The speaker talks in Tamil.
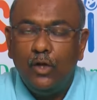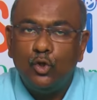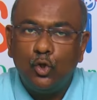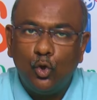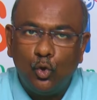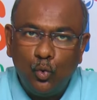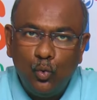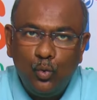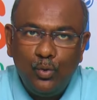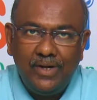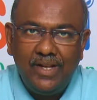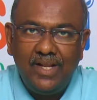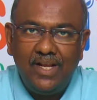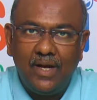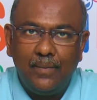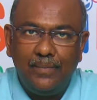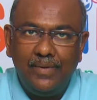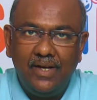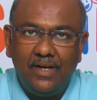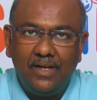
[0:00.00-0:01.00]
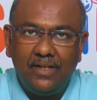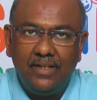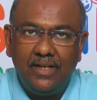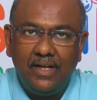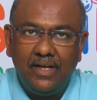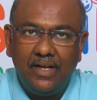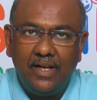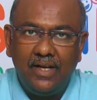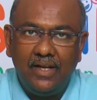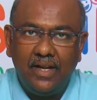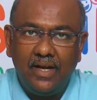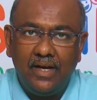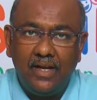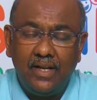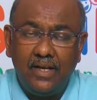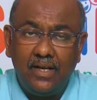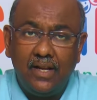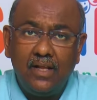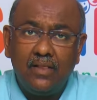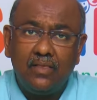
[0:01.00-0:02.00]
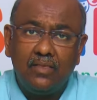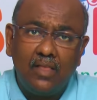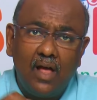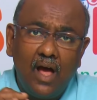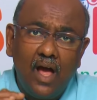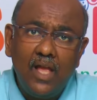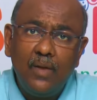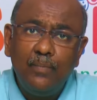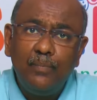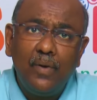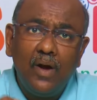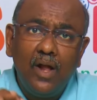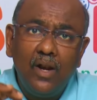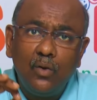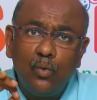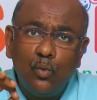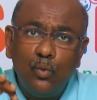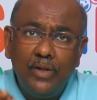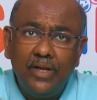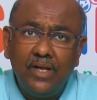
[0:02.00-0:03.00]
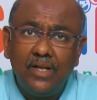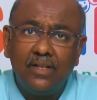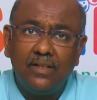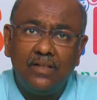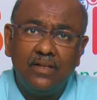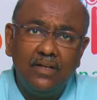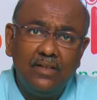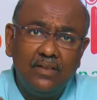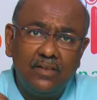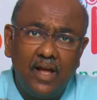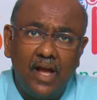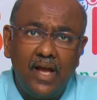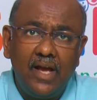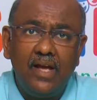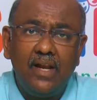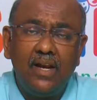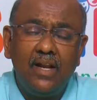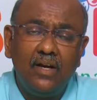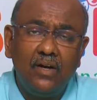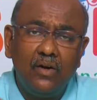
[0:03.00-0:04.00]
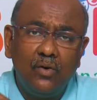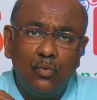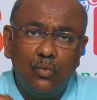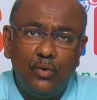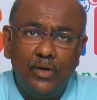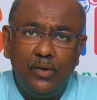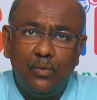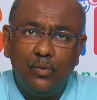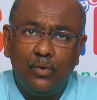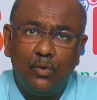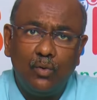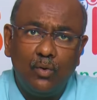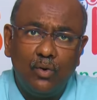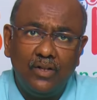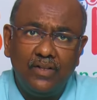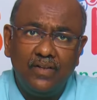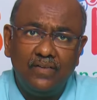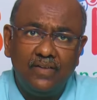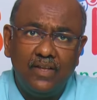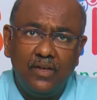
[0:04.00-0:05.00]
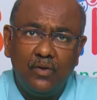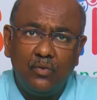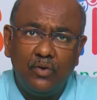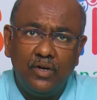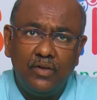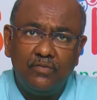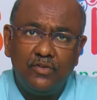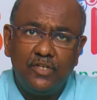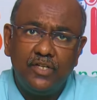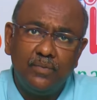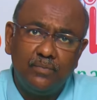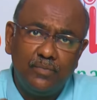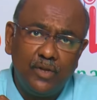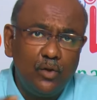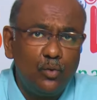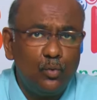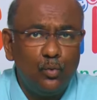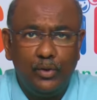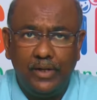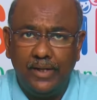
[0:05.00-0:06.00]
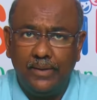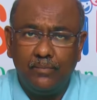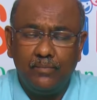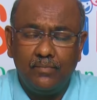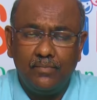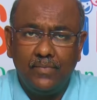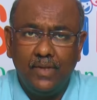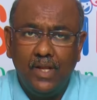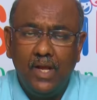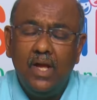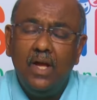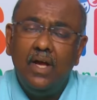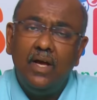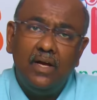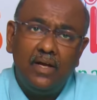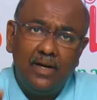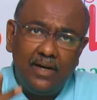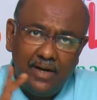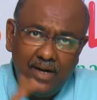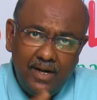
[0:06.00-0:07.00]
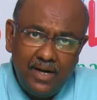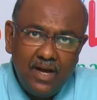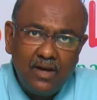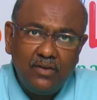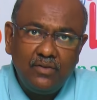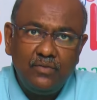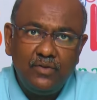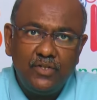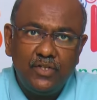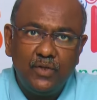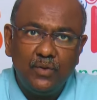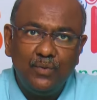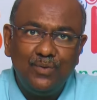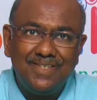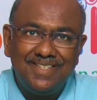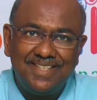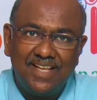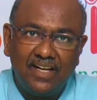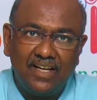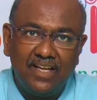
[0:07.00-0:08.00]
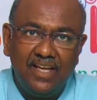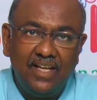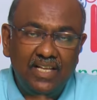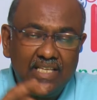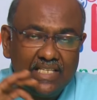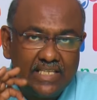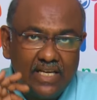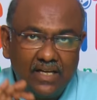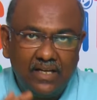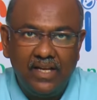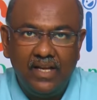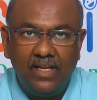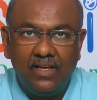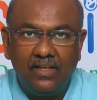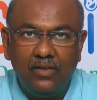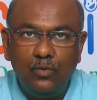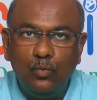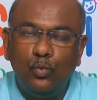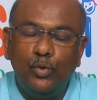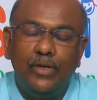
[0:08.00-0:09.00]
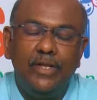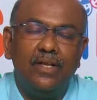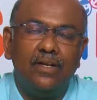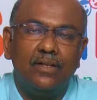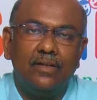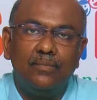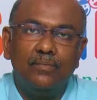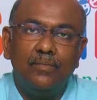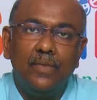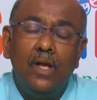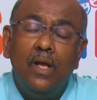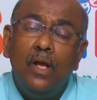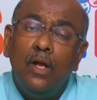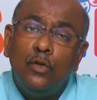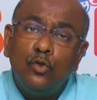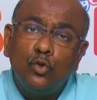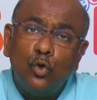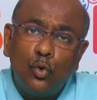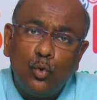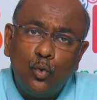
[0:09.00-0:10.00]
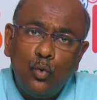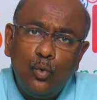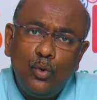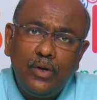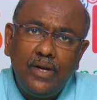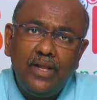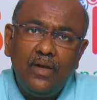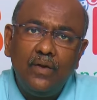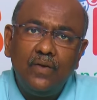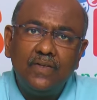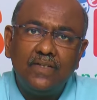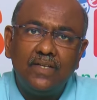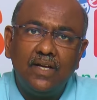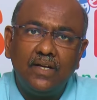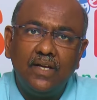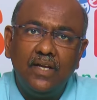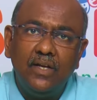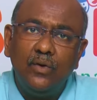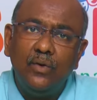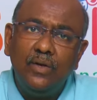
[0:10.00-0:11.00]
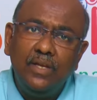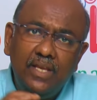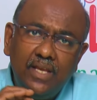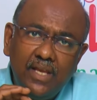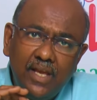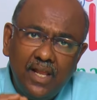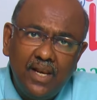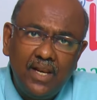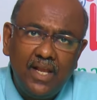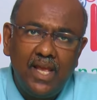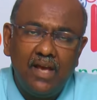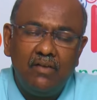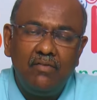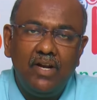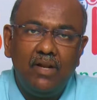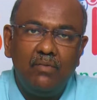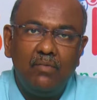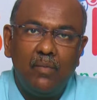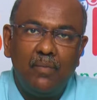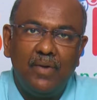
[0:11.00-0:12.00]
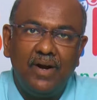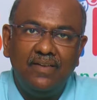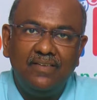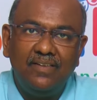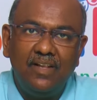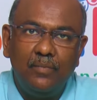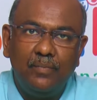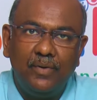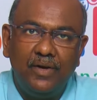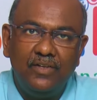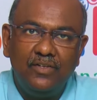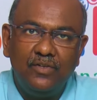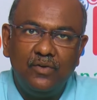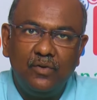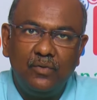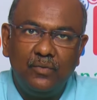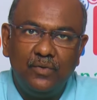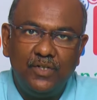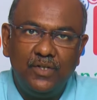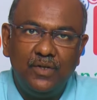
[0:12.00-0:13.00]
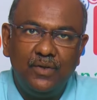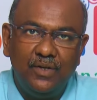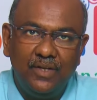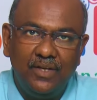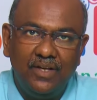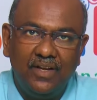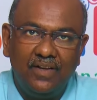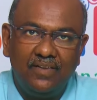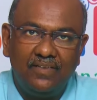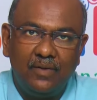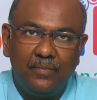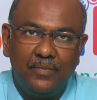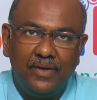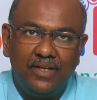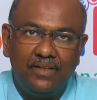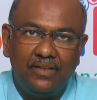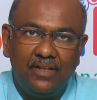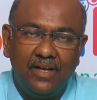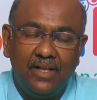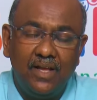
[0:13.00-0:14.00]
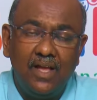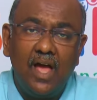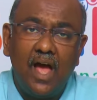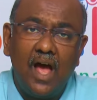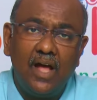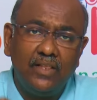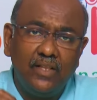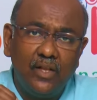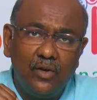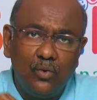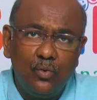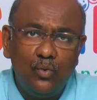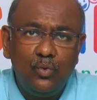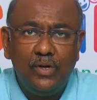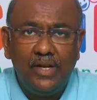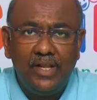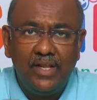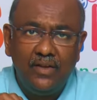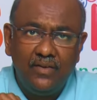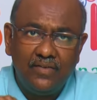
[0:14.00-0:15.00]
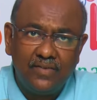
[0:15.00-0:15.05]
ஸோ ரூட்டிங் அப்படின்றது என்னன்னு கேட்டிங்கன்னா தாய்ப்பால் குடிக்கிறதுக்கு தயாராகக்கூடிய ஒரு குழந்தை செய்யக்கூடிய விஷயம் தான் ரூட்டிங் ரெண்டாவது விஷயம் சக்கிங் சக்கிங்கிறது உரியது ஸோ ரூட்டிங்கும் சக்கிங்கும் இயற்கையாகவே நம்ம மனசில் பதிஞ்ச ஒரு விஷயம் இருக்கிற சமயத்தில் அந்த ரூட்டிங்